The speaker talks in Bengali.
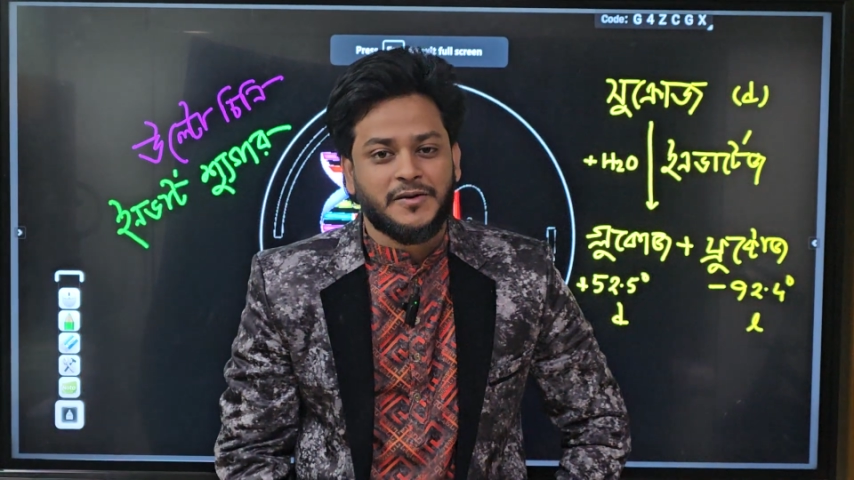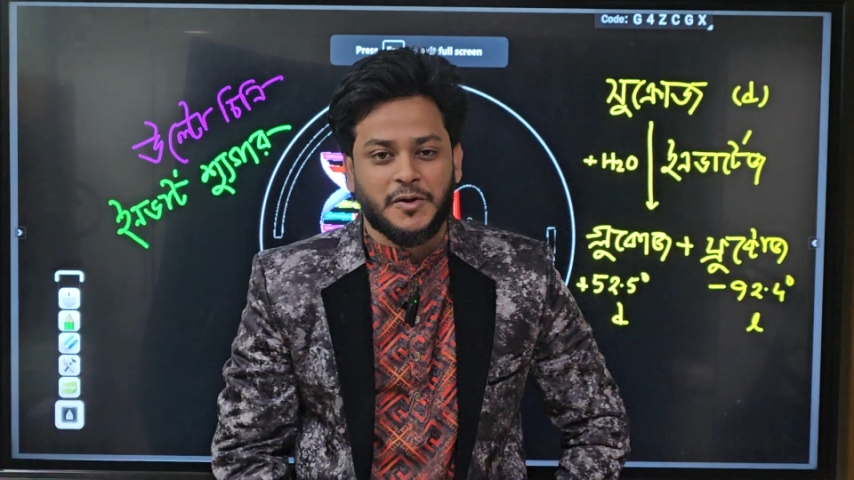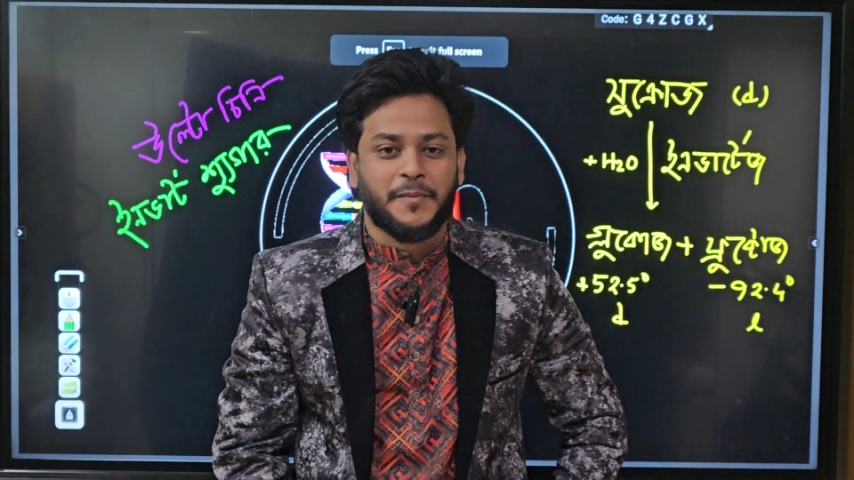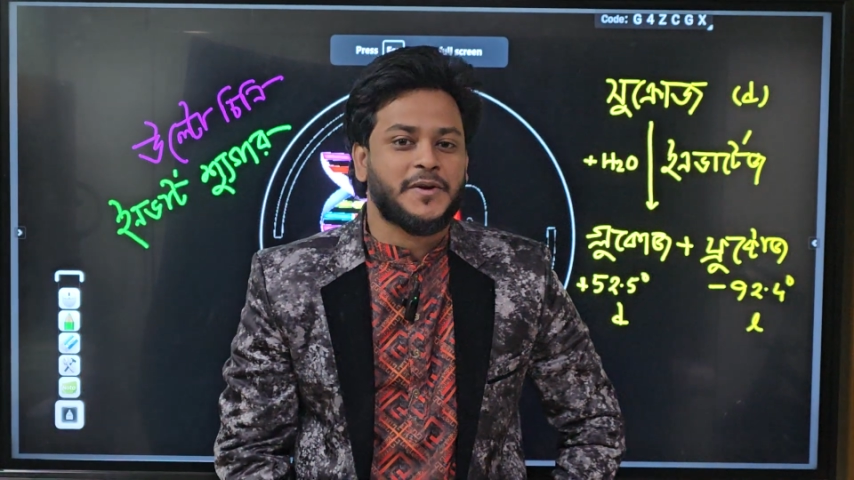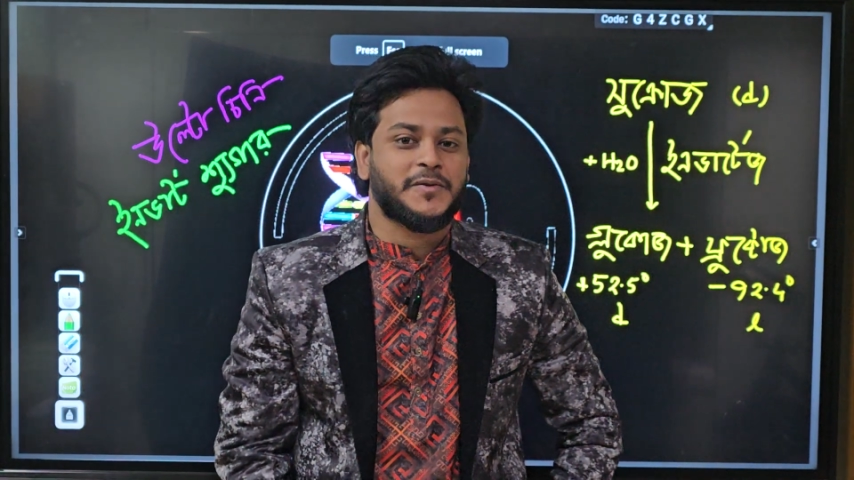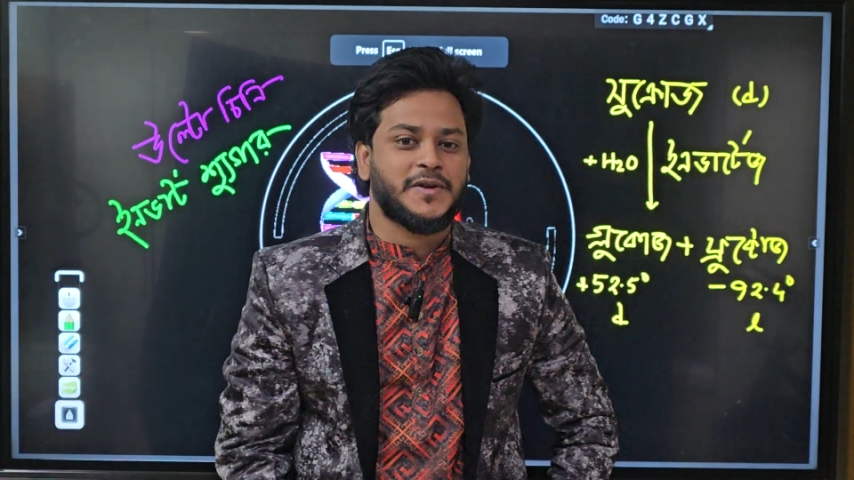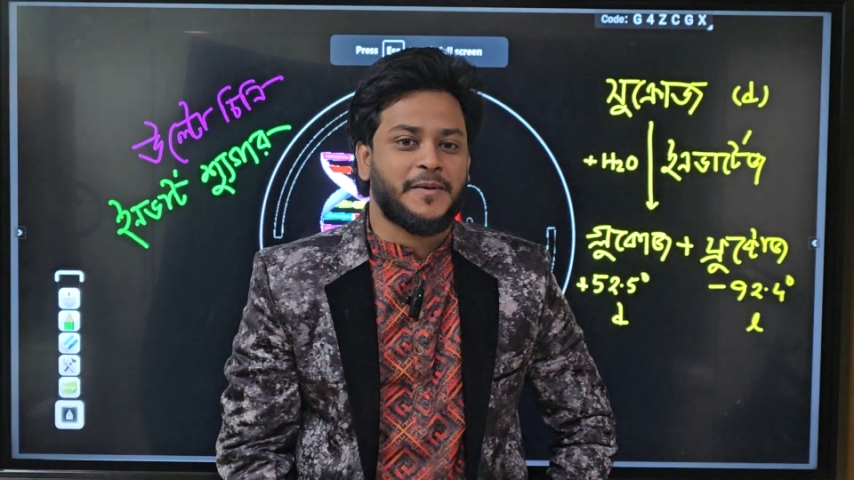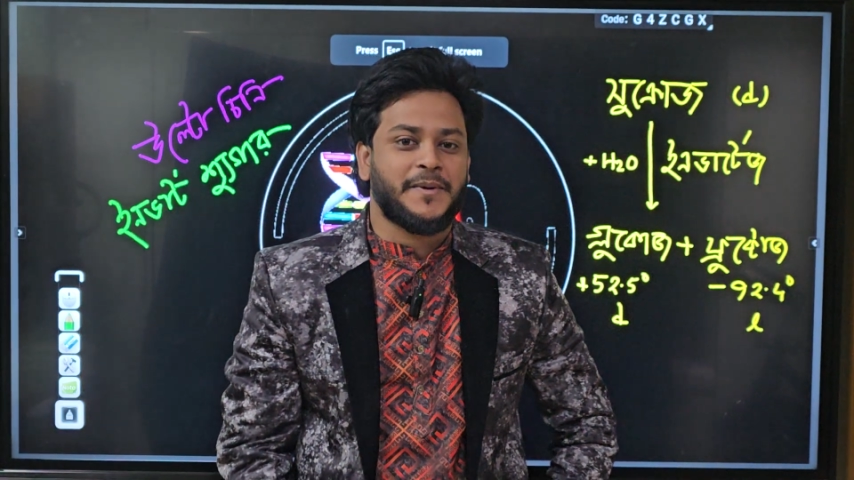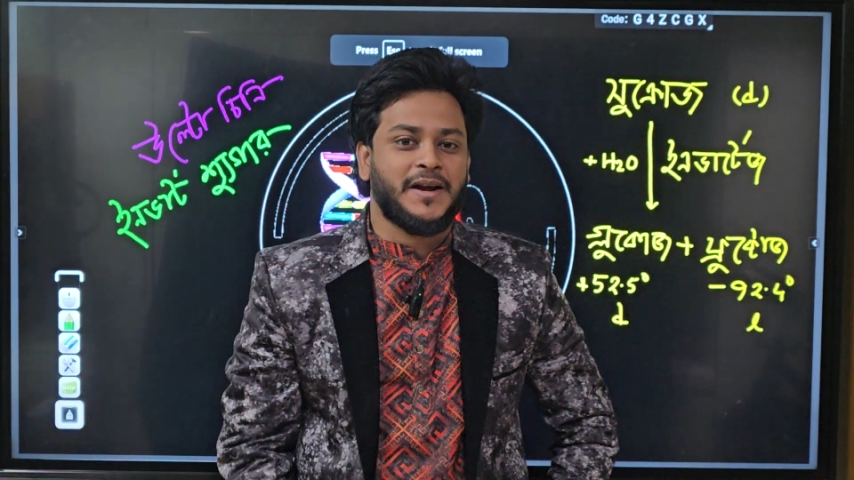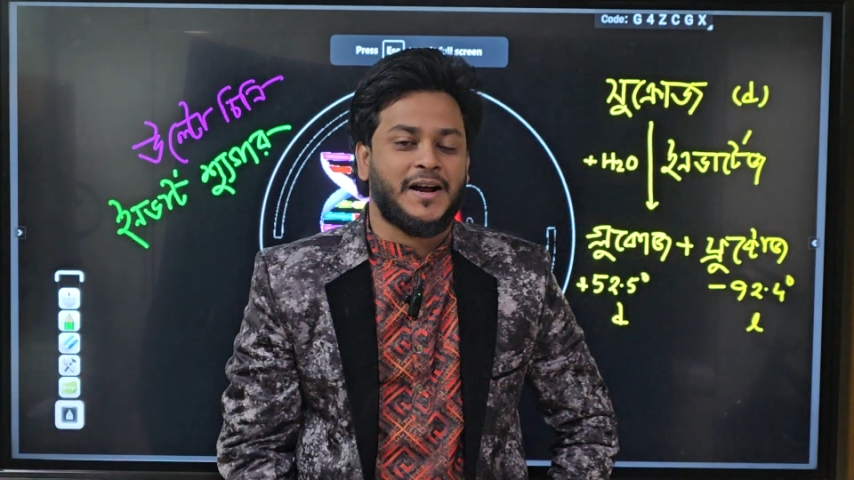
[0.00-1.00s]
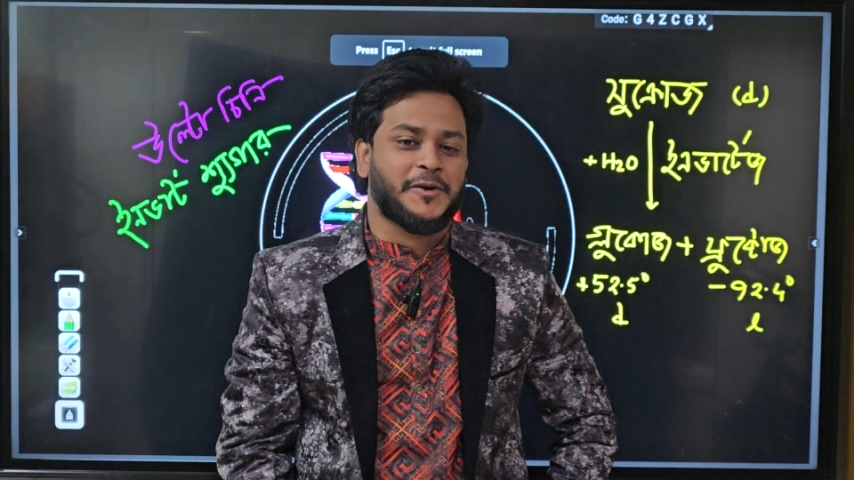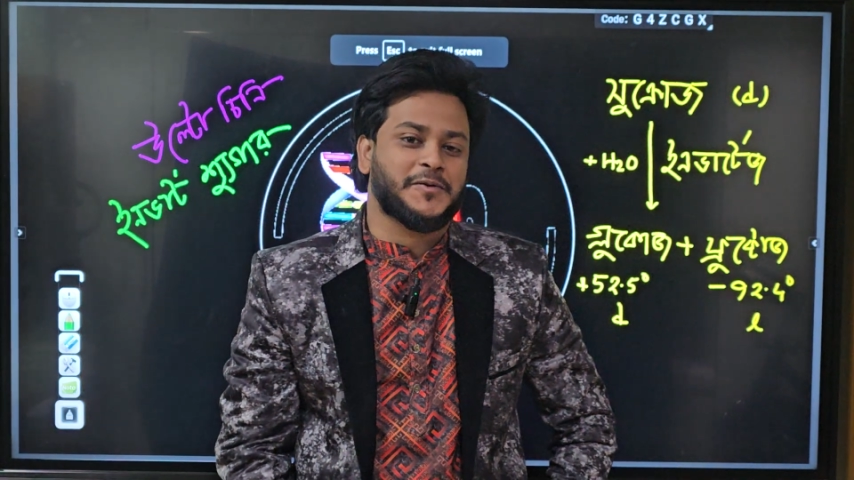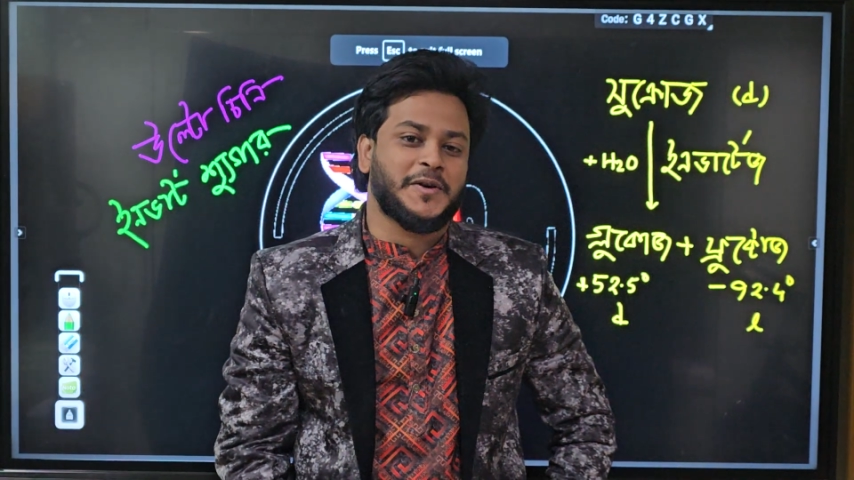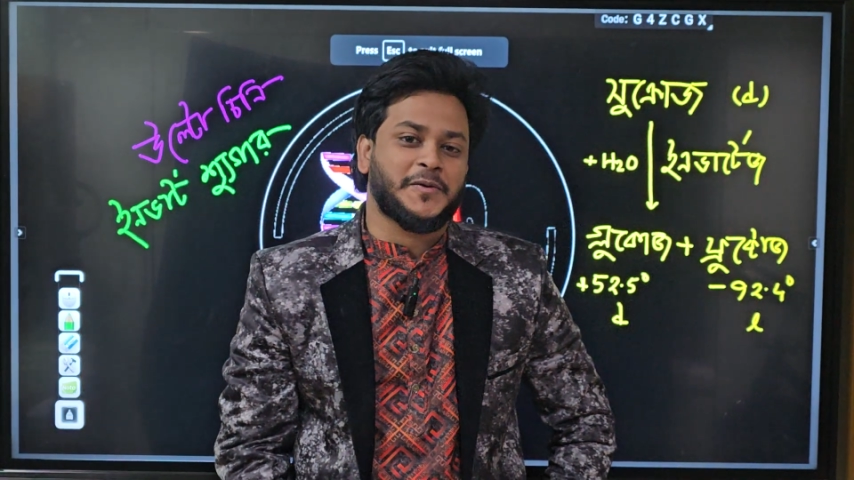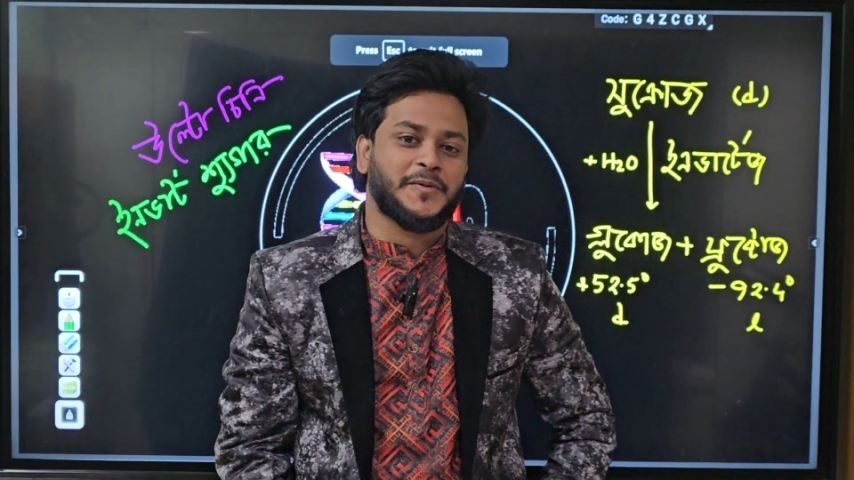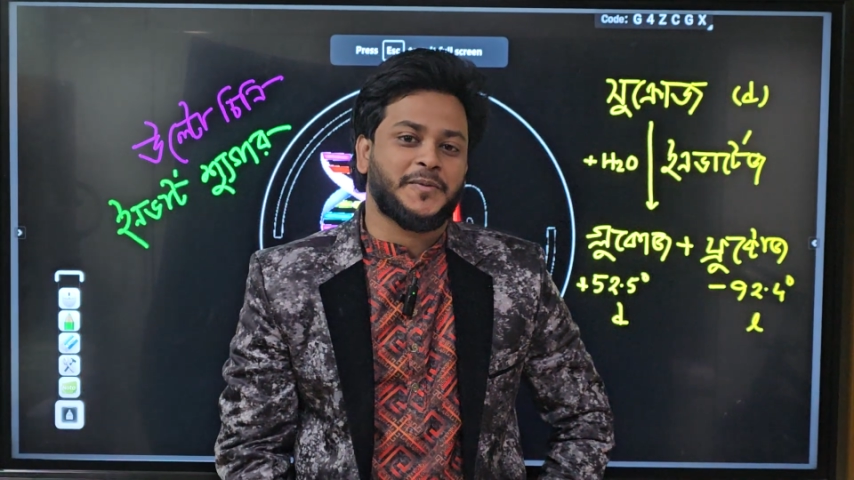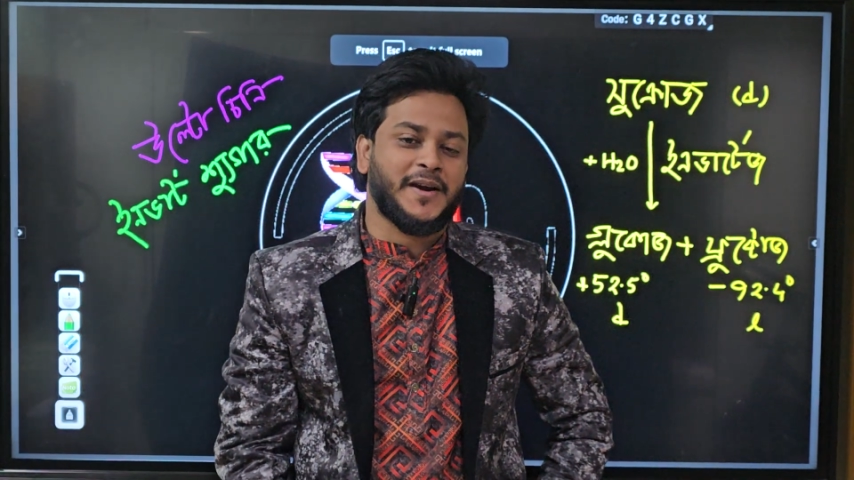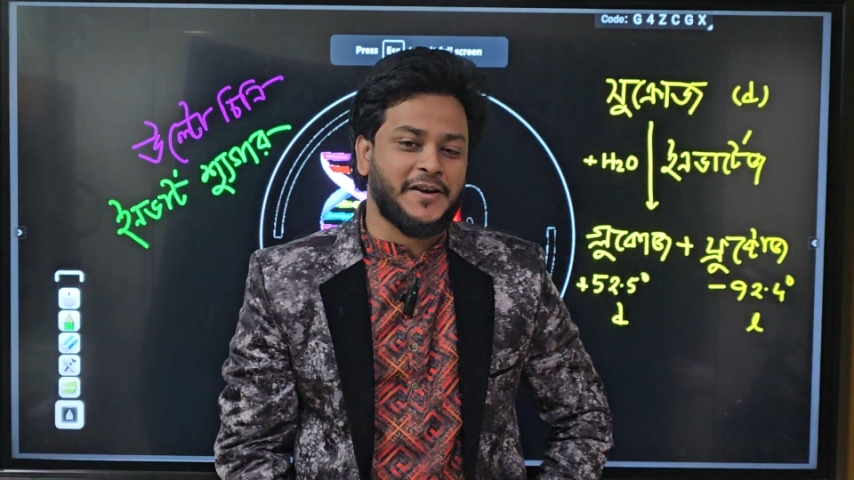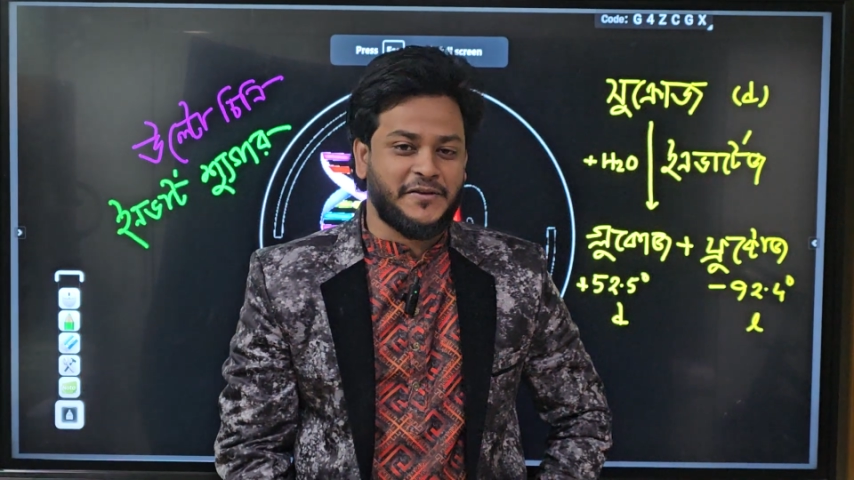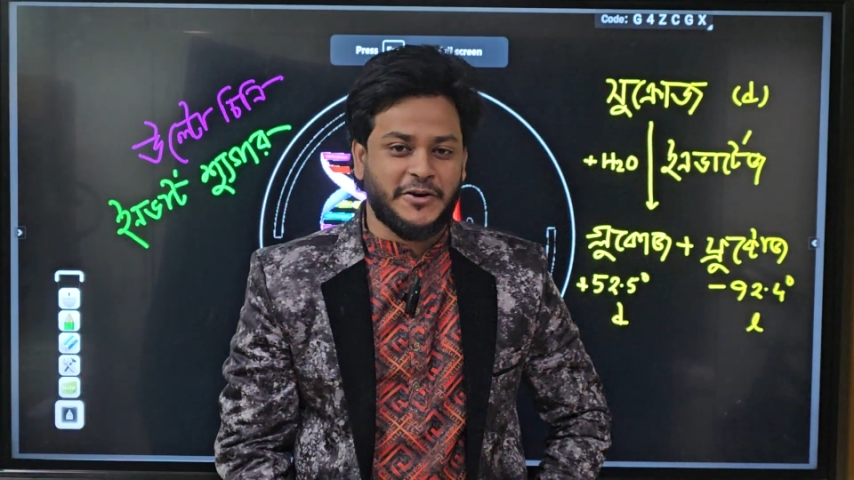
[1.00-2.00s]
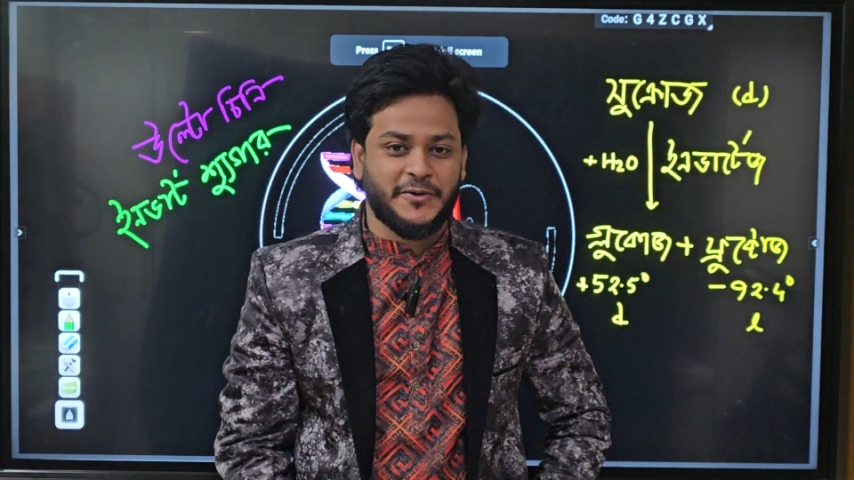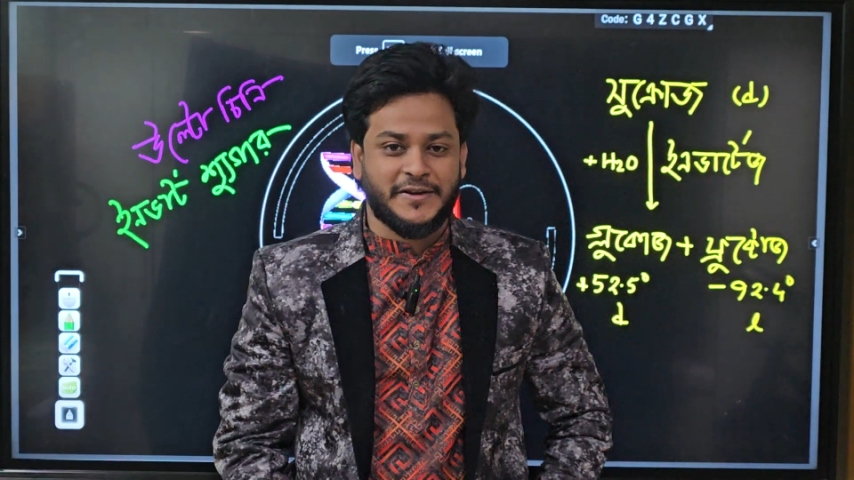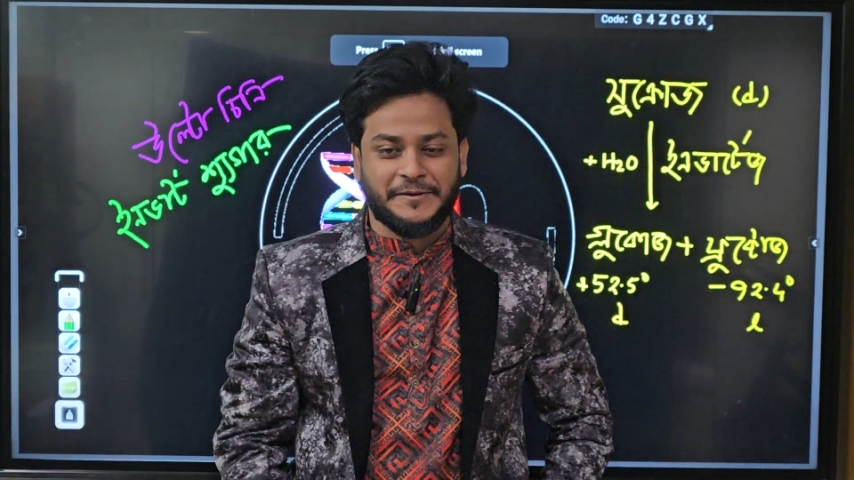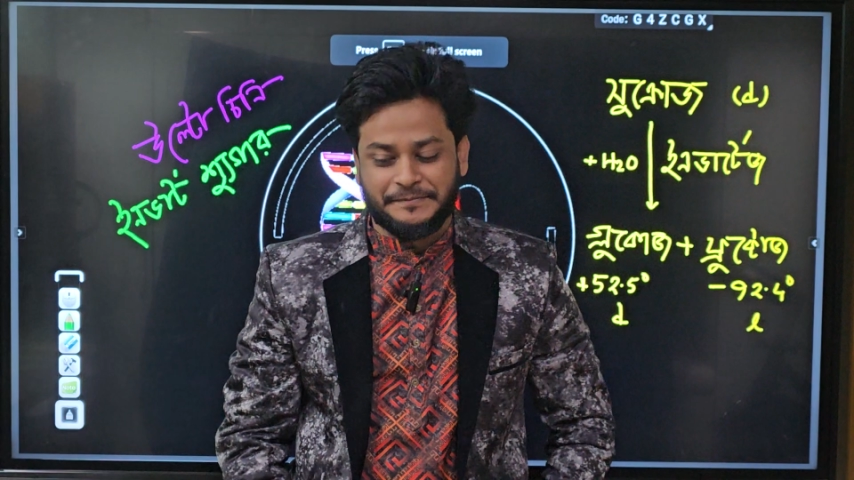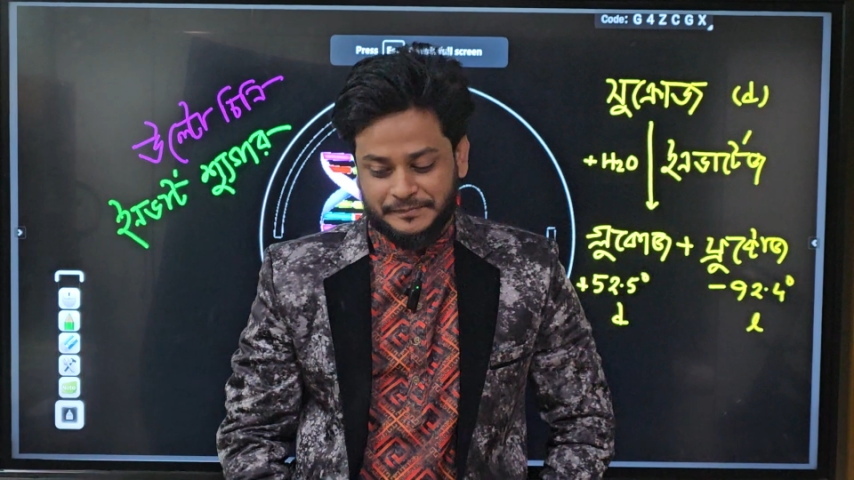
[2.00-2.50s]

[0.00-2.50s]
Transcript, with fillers: সব কিছুই আমি আলোচনা করব এই ভিডিওতে